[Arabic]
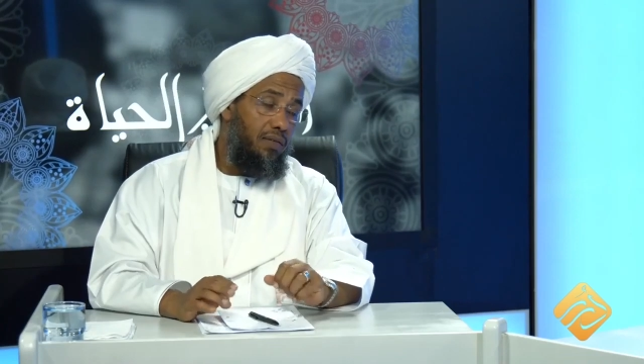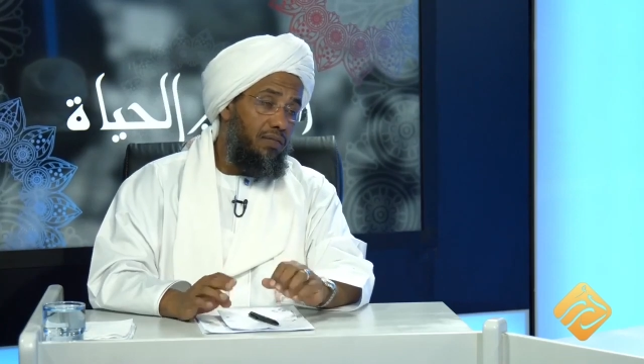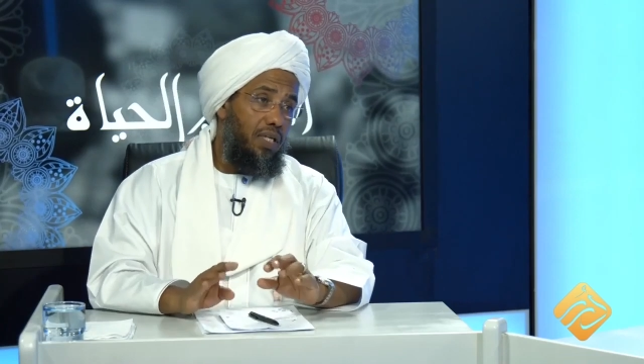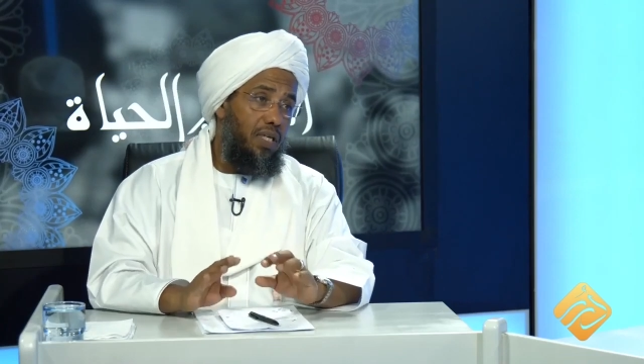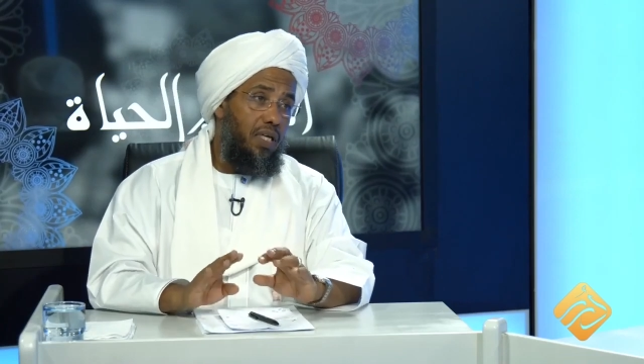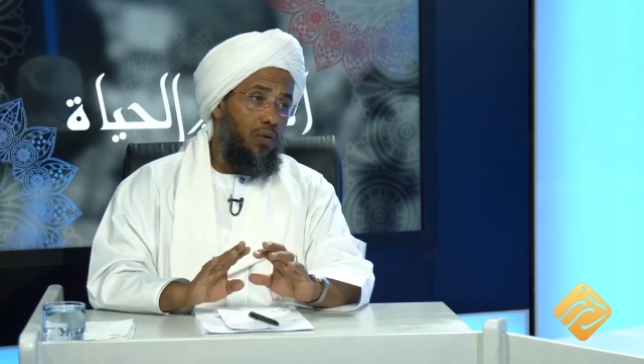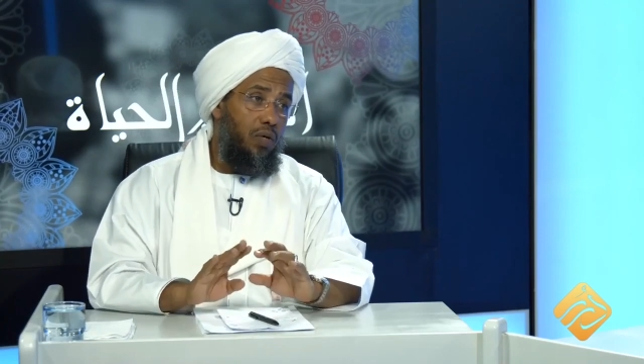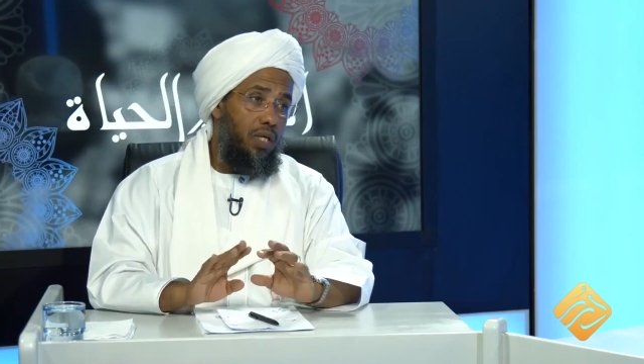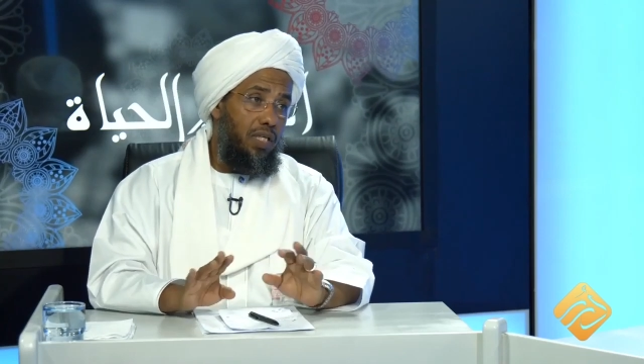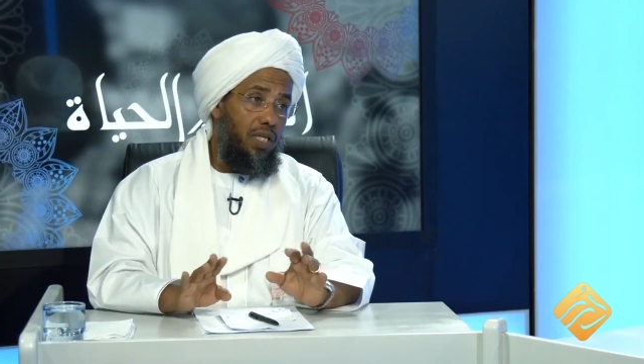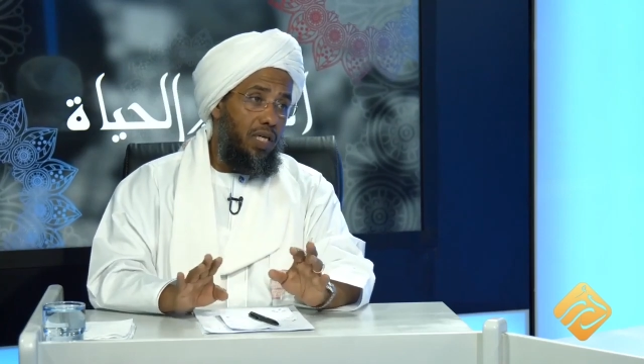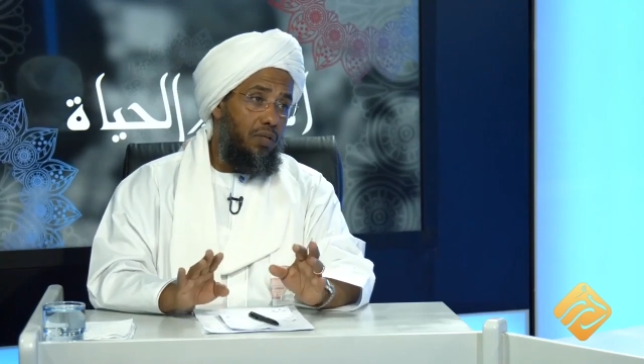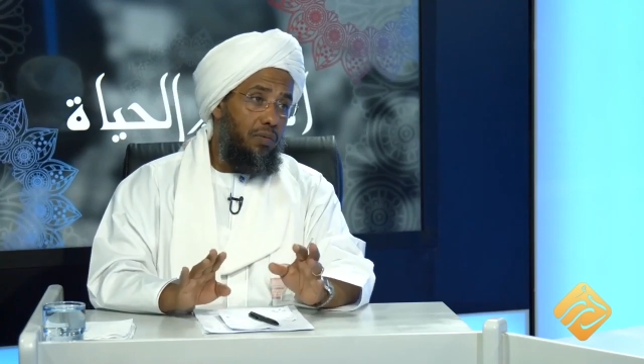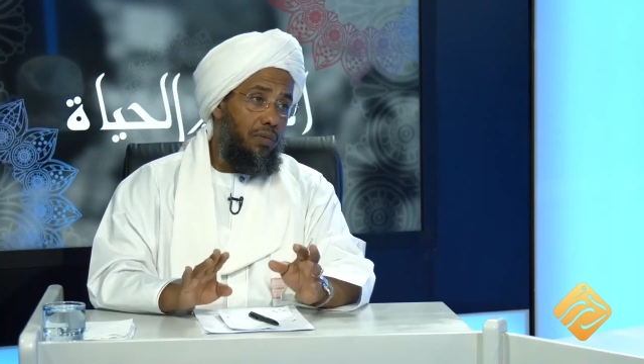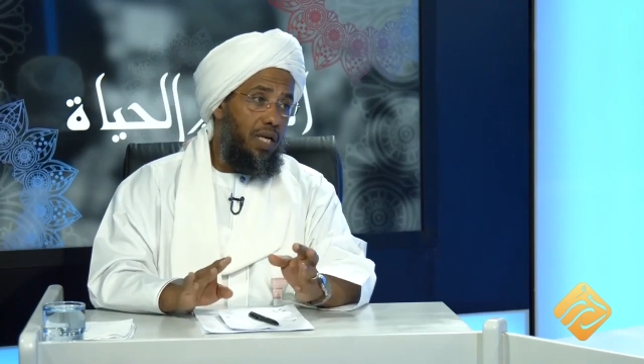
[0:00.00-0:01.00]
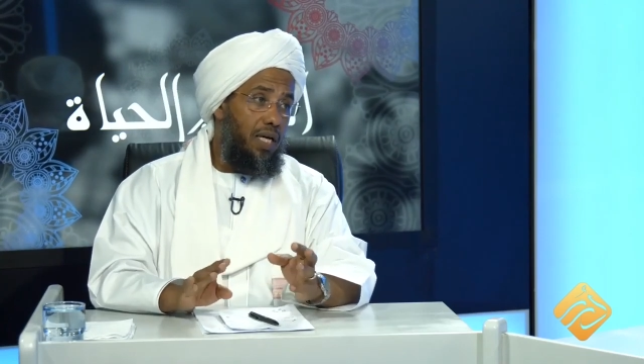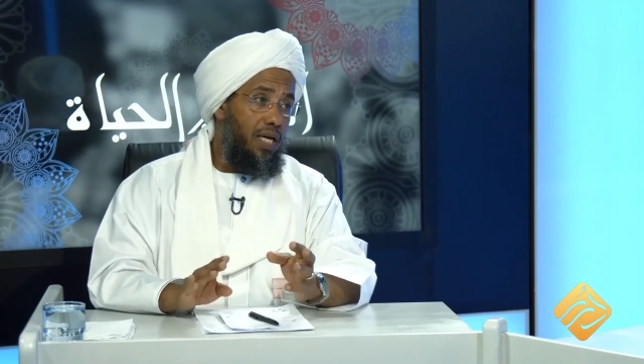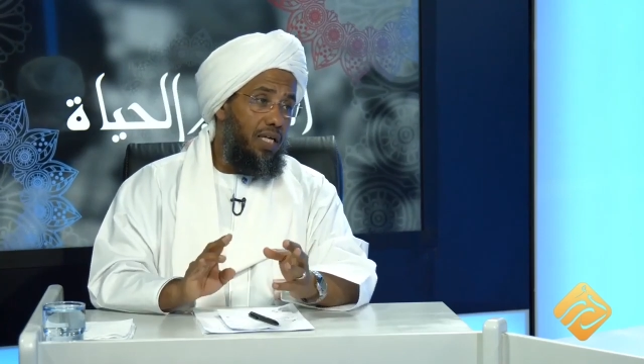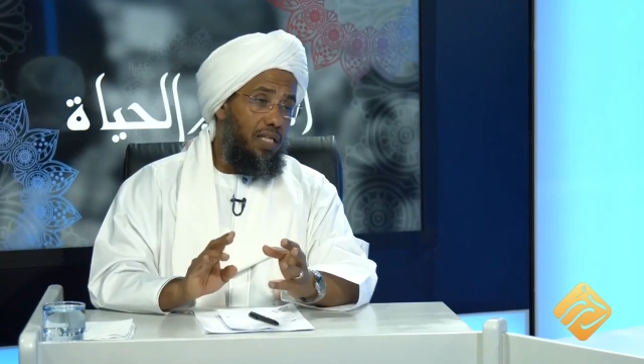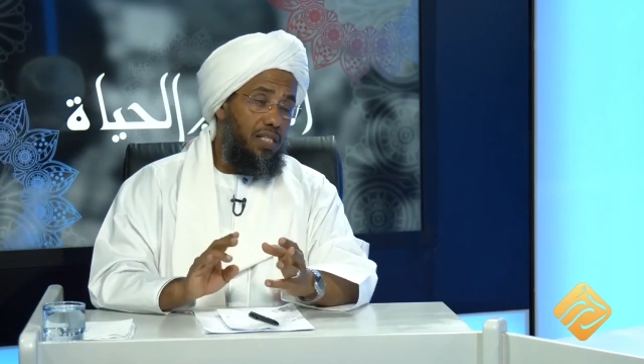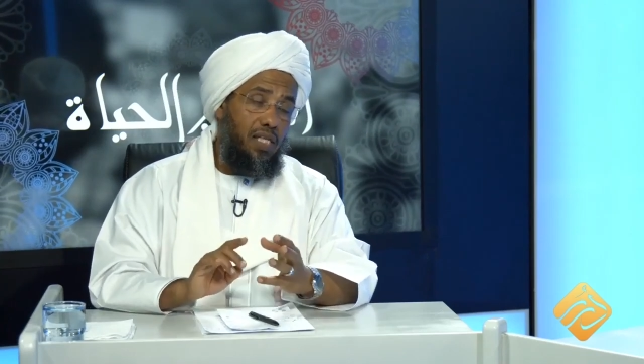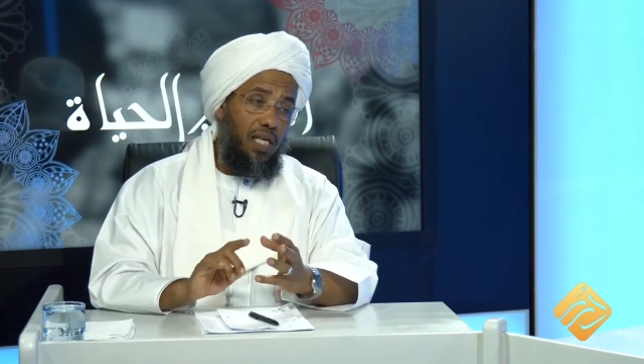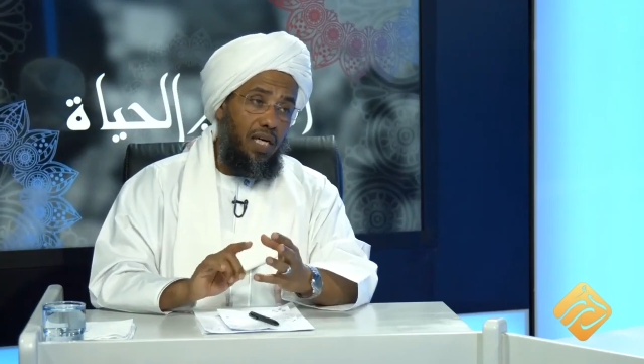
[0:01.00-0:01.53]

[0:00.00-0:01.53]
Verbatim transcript: فإنه والعياذ بالله ليس